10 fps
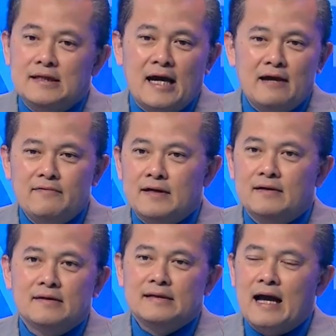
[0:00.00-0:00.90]
hai vị
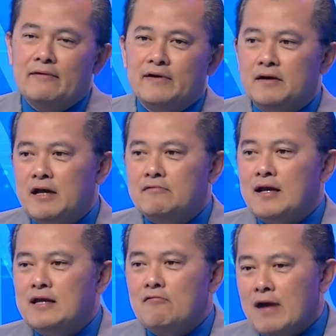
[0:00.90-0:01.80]
đó các vị đó đều
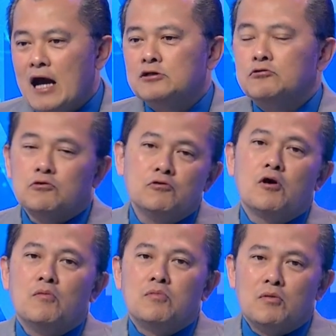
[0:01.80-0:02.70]
đánh nhau cả rồi cuối
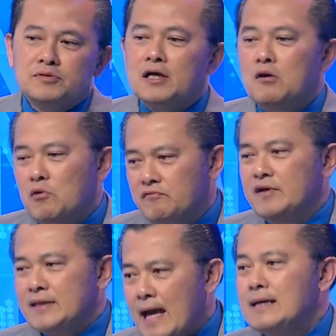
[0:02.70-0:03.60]
cùng cũng sẽ có một vị
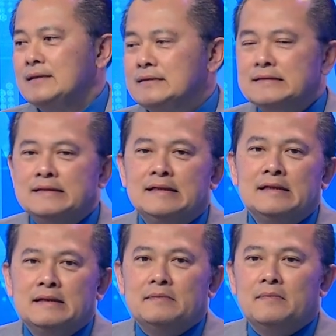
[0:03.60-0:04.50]
thắng
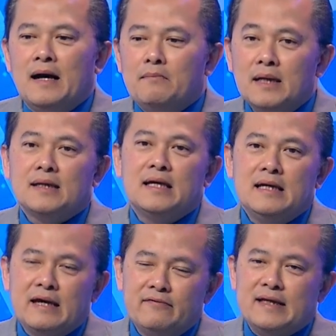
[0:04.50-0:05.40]
mà bất kỳ
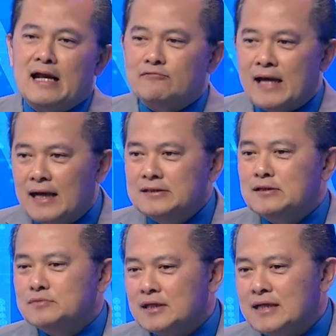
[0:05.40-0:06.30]
cái vị nào thắng
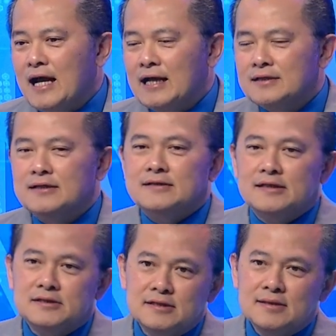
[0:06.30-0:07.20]
trong tất cả các thời
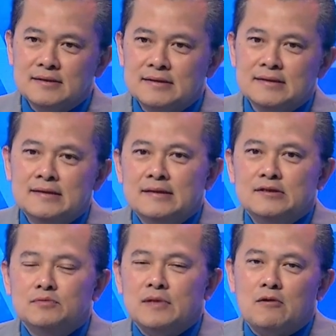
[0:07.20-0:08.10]
gian trước
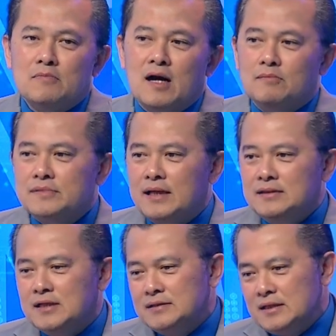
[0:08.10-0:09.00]
chúng ta cũng không thấy
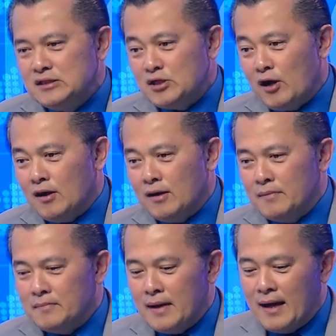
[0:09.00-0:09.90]
chơi những cái trò
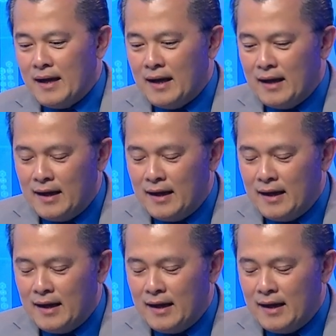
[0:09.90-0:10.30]
mà